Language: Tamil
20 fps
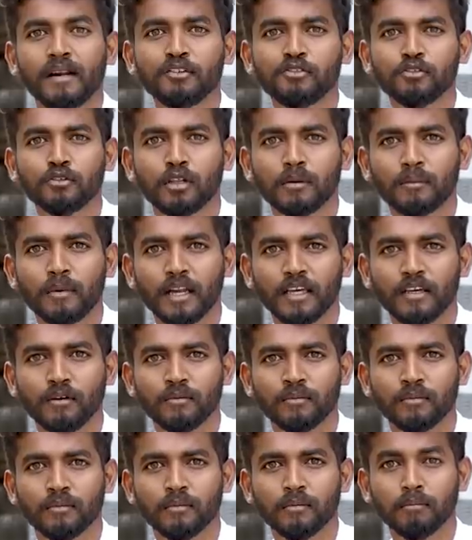பரிசுத்தம்
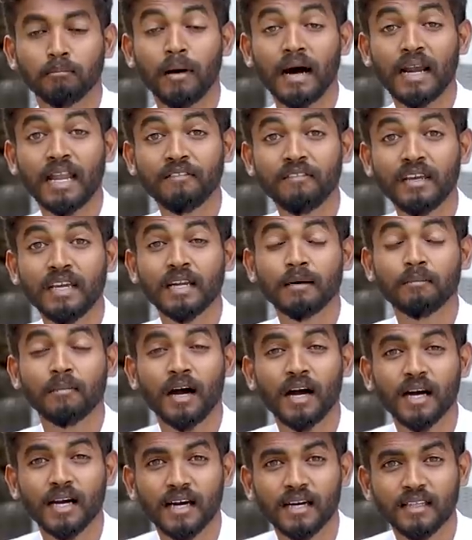அடையும்
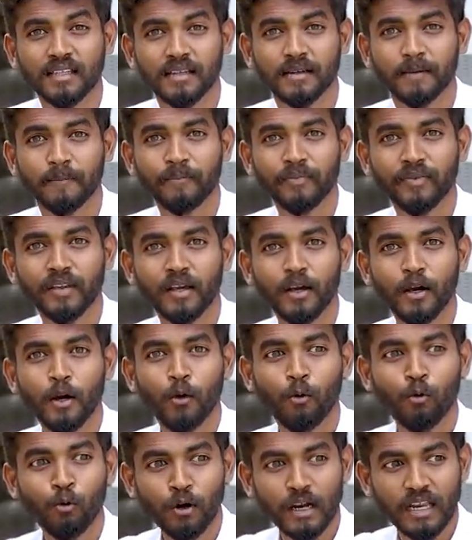பலவீனம் ஆகாது
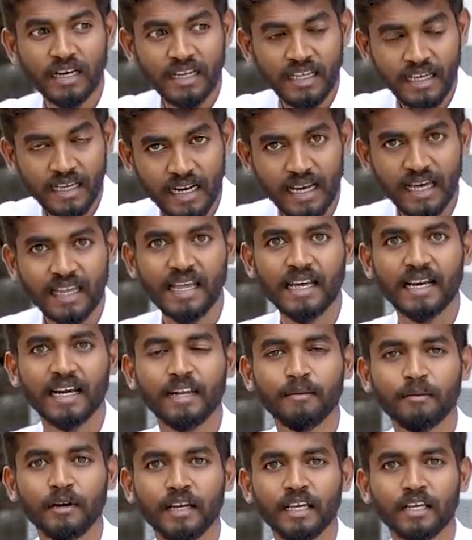உங்களை நீங்களே தான்
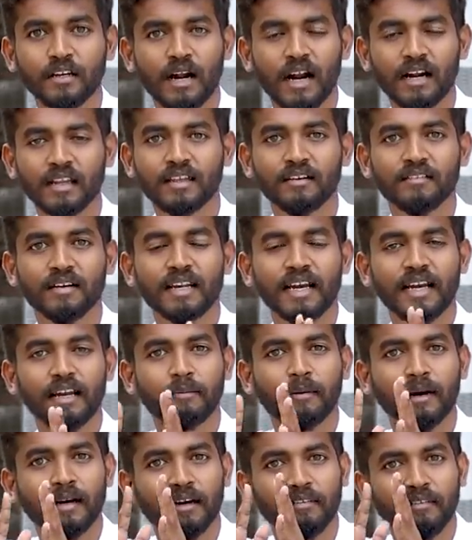ரெடி பண்ணிக்கணும் அடுத்தவங்க
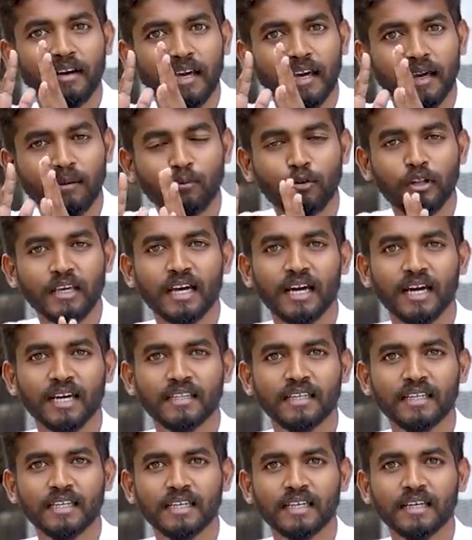ரெடி பண்ணவே
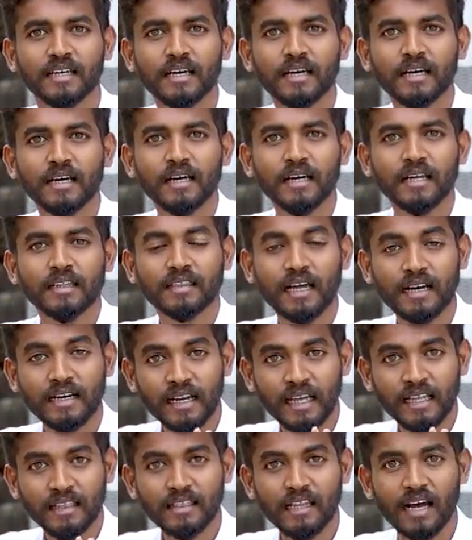முடியாது
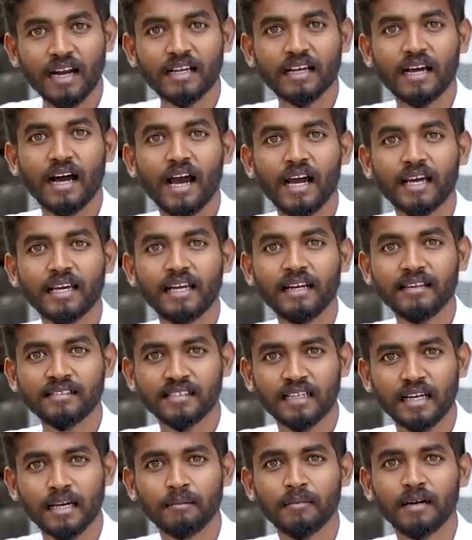தன்னைத்தான் காக்கின்
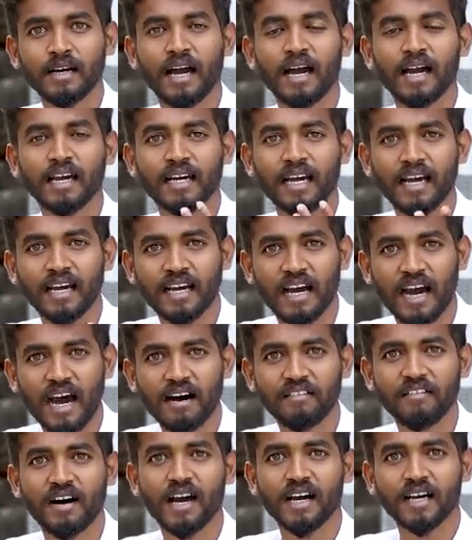சினம் காக்க
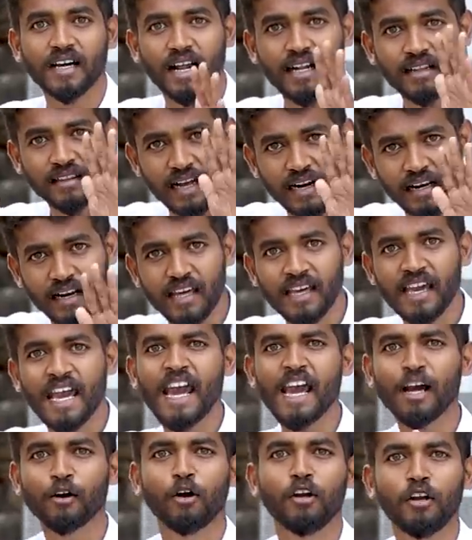காவாக்கால்
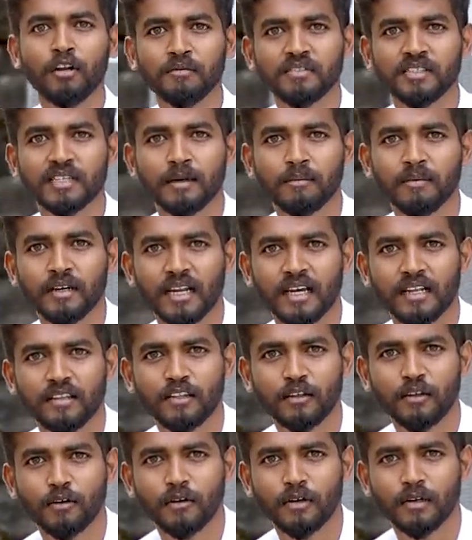தன்னையே கொல்லும்
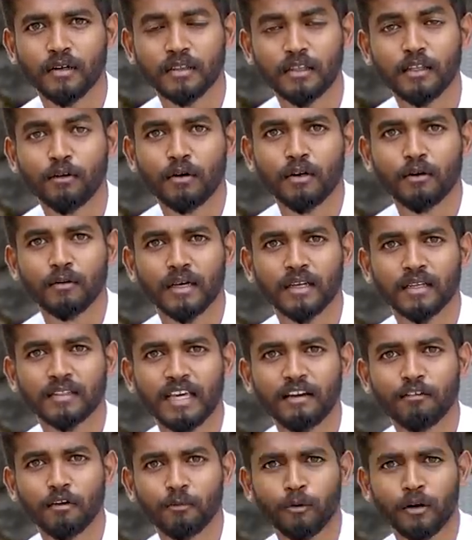சினம்ங்கிறார் திருவள்ளுவர் திருவள்ளுவர்
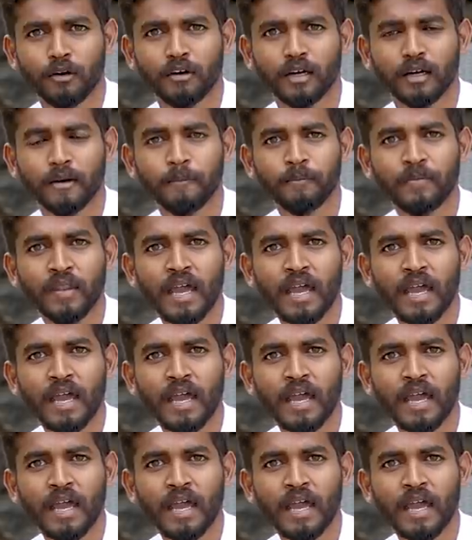தெய்வ புலவர்